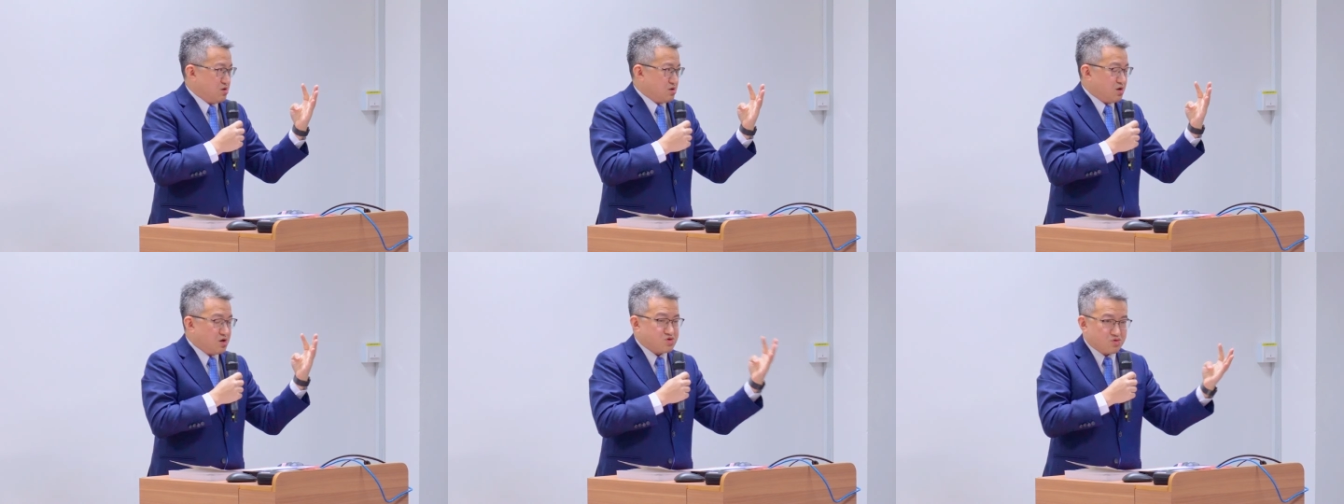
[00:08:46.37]

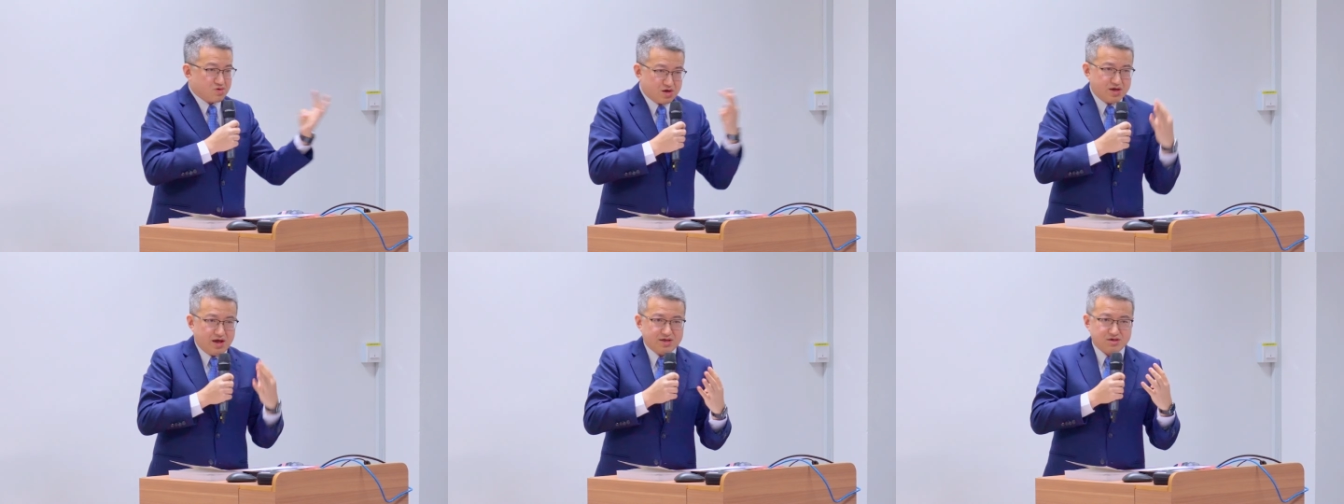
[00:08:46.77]
各种
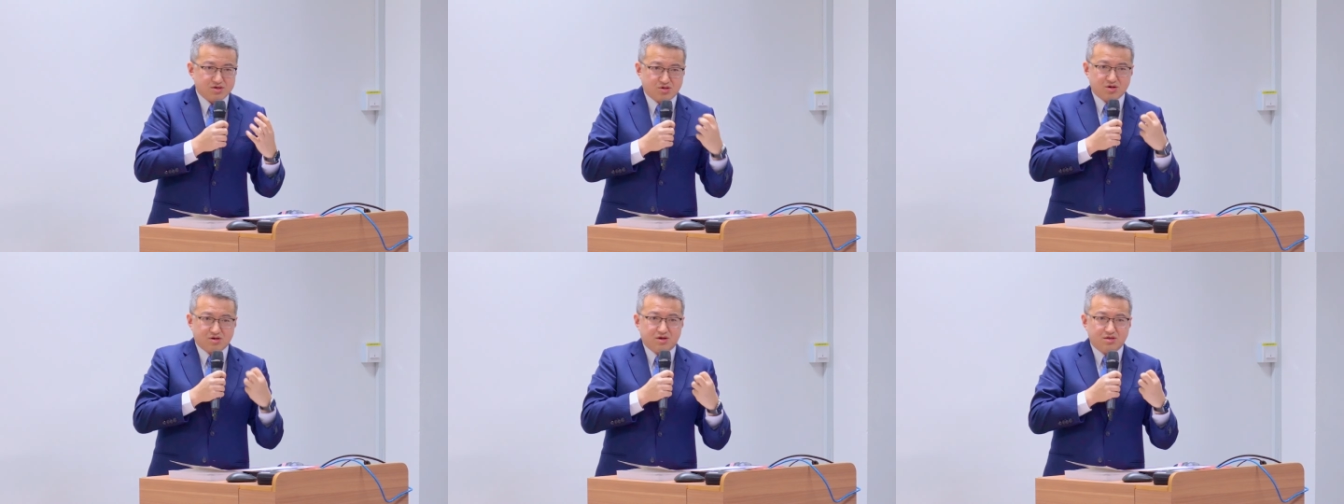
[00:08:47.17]
各样的
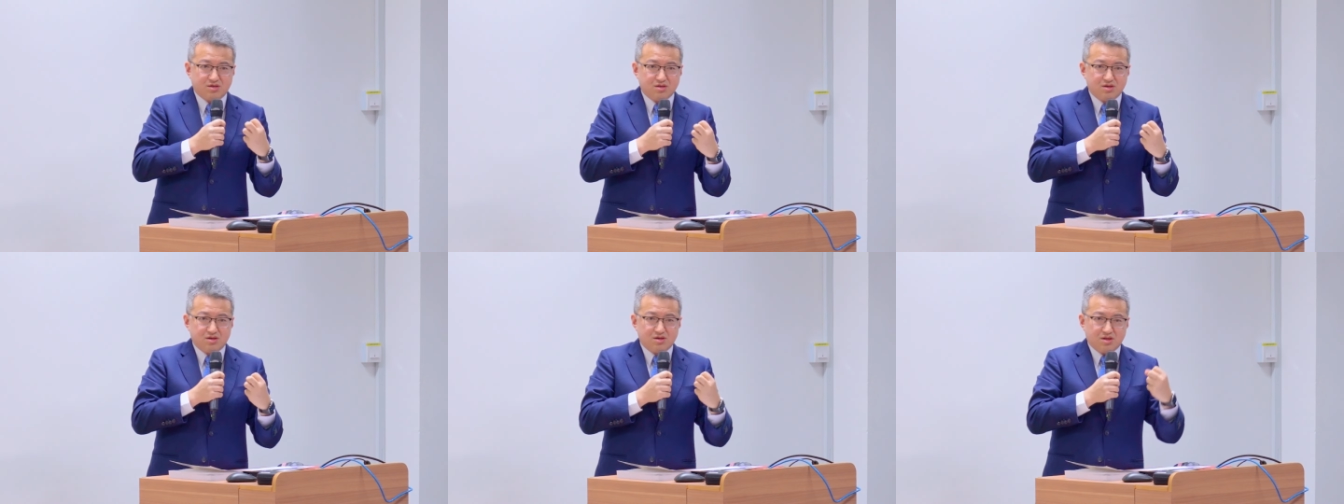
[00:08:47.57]
责
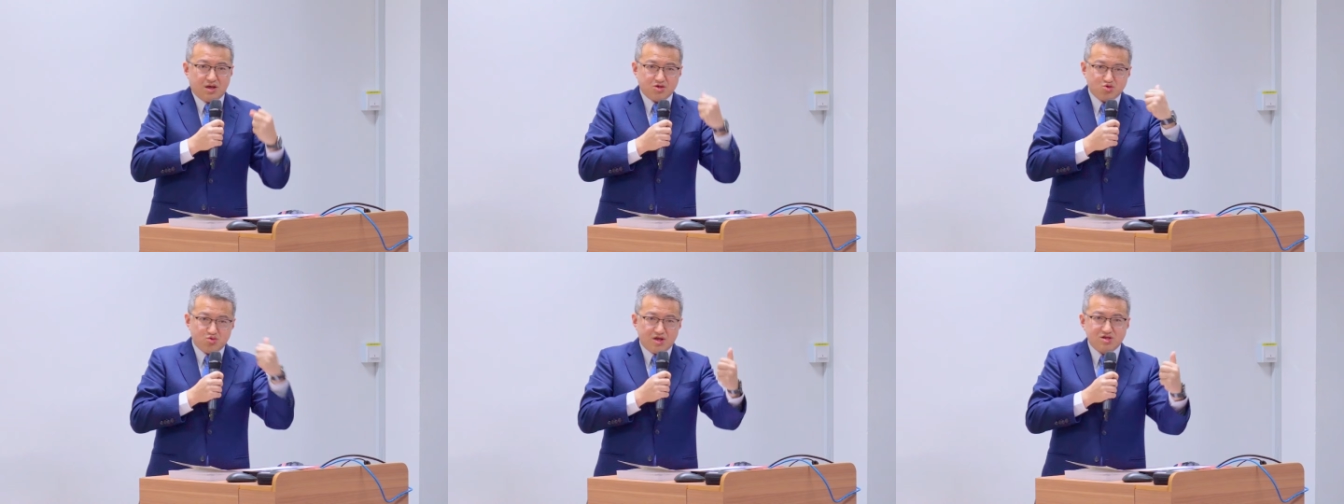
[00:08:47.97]
任，
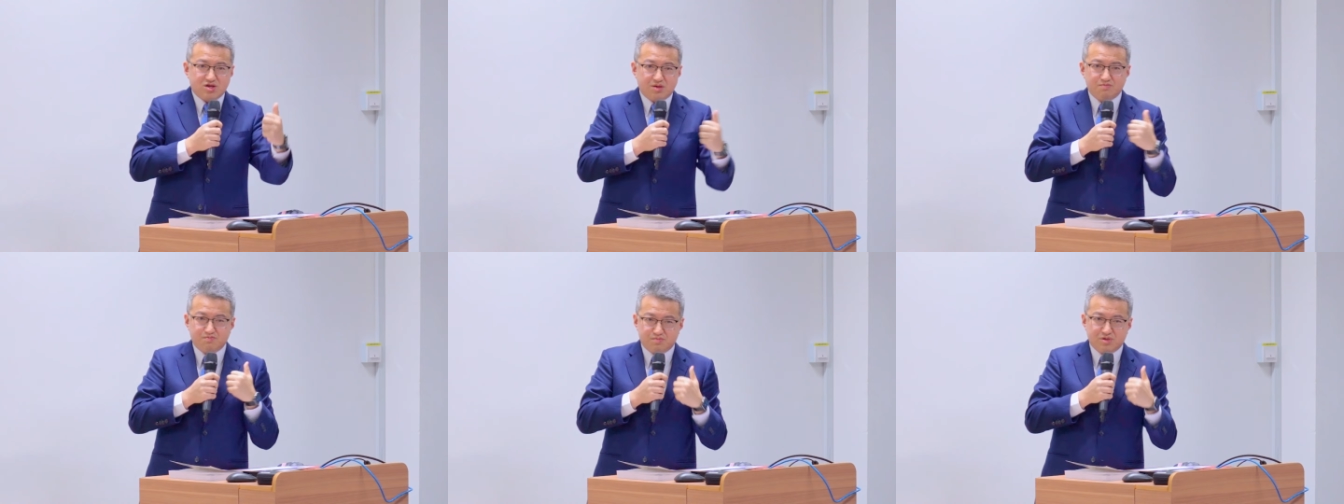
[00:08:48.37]
它赚
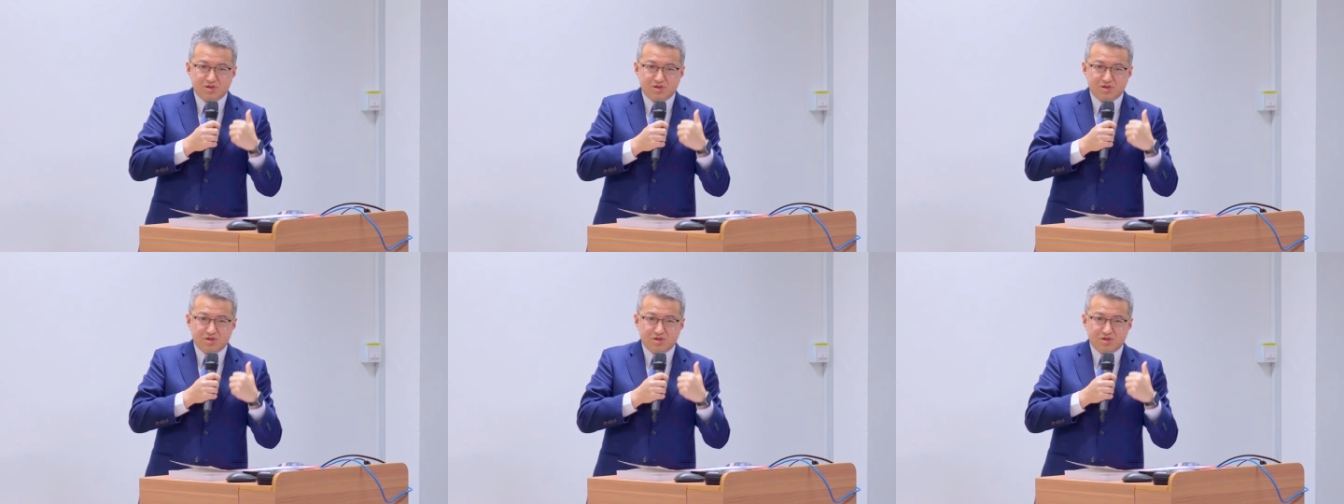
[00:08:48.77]
钱